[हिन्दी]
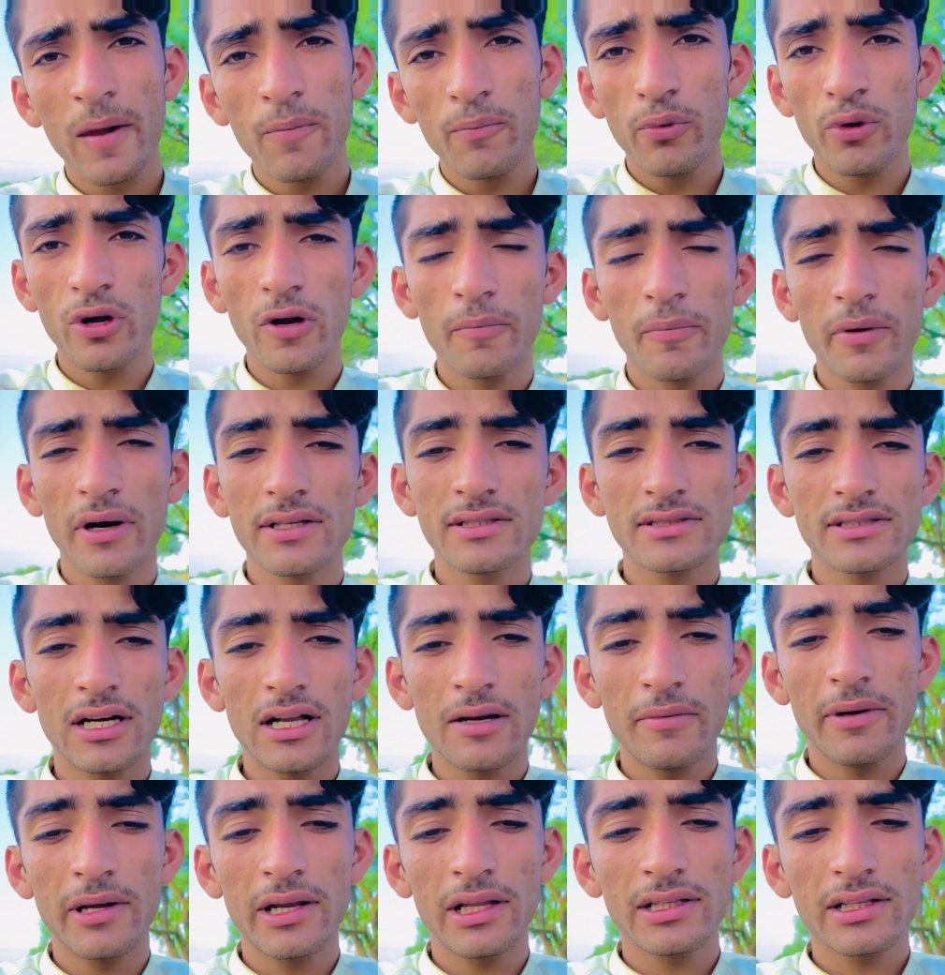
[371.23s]
पूरे पाँच साल
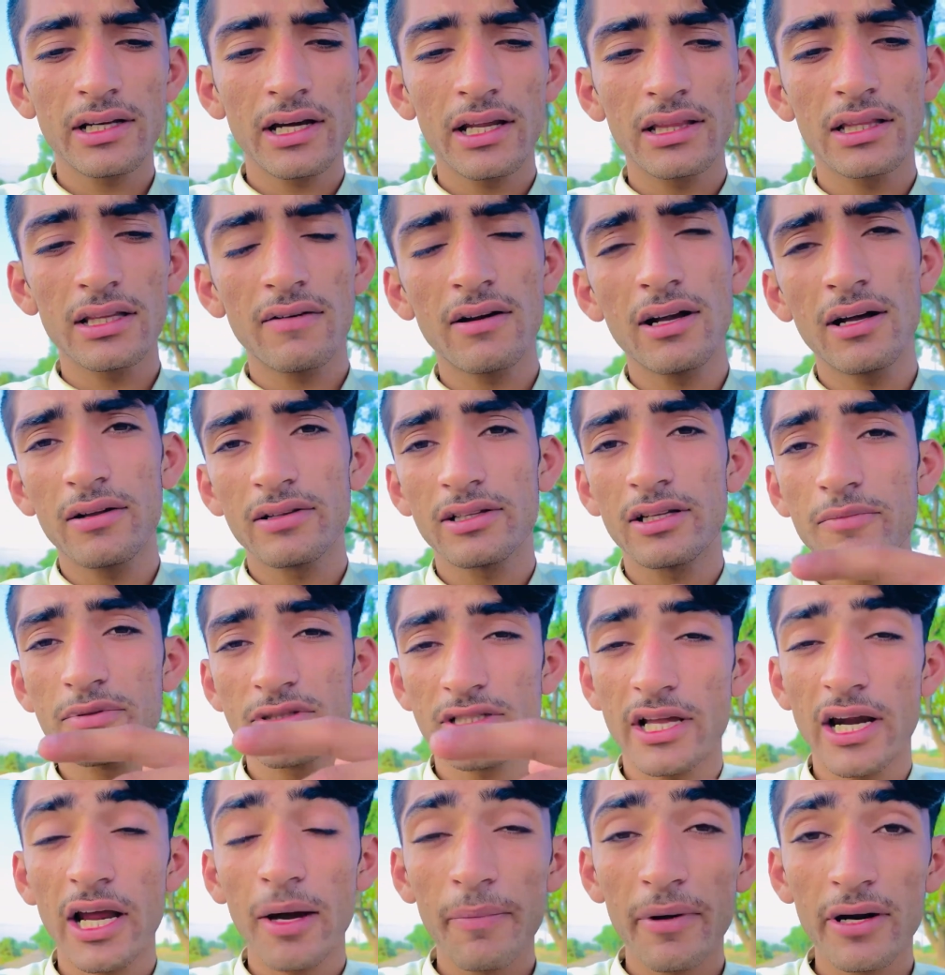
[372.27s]
मेहनत करे तो वाला
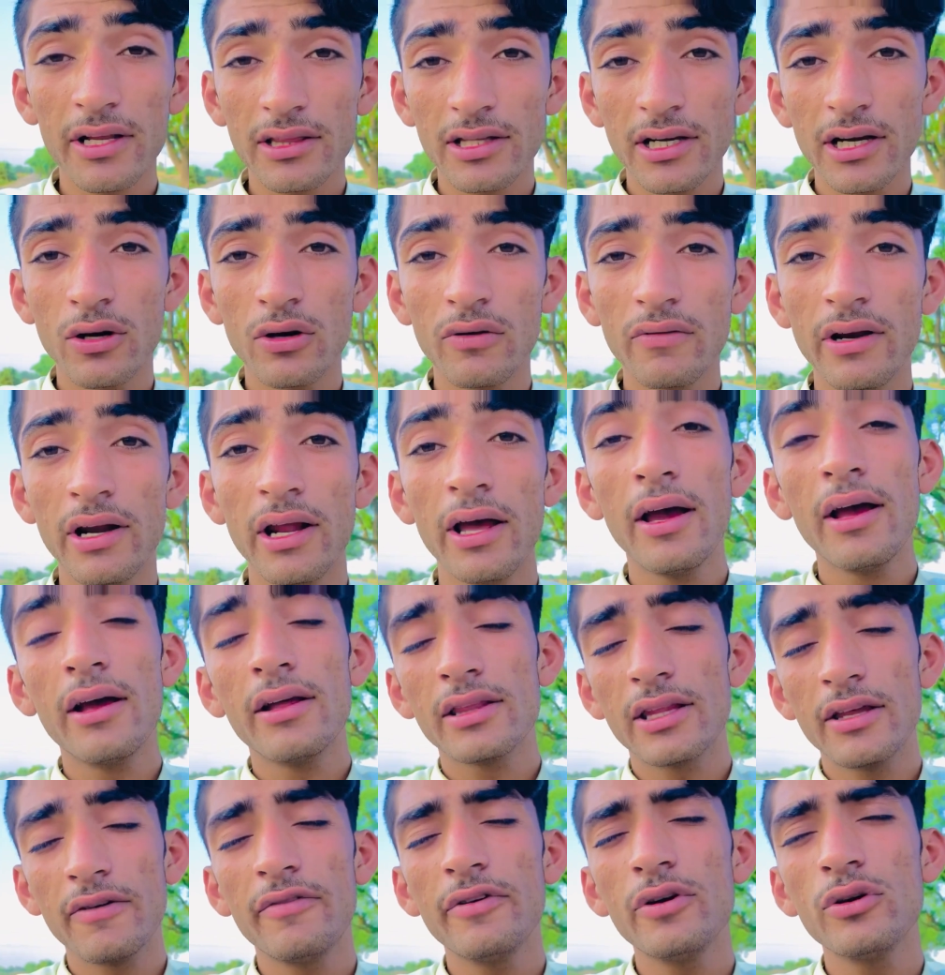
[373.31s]
सब्सक्राइबर इतने होवन
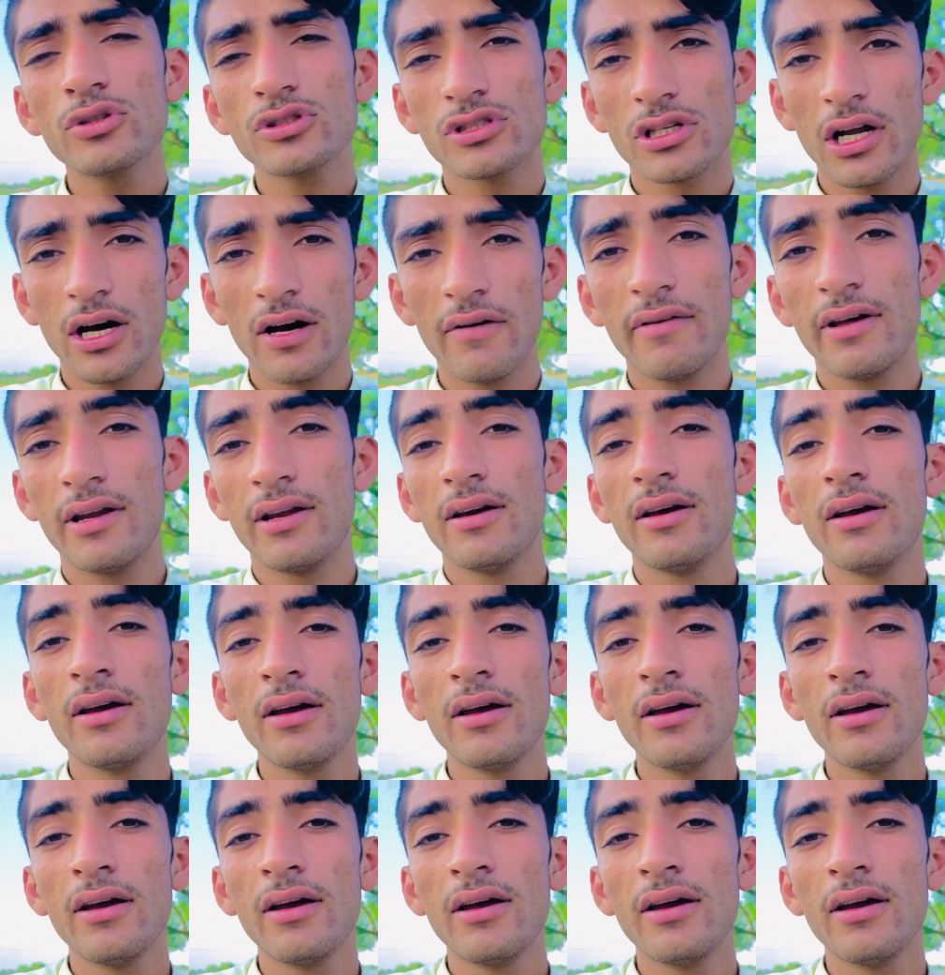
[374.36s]
तो व्यूज़ ना आवेन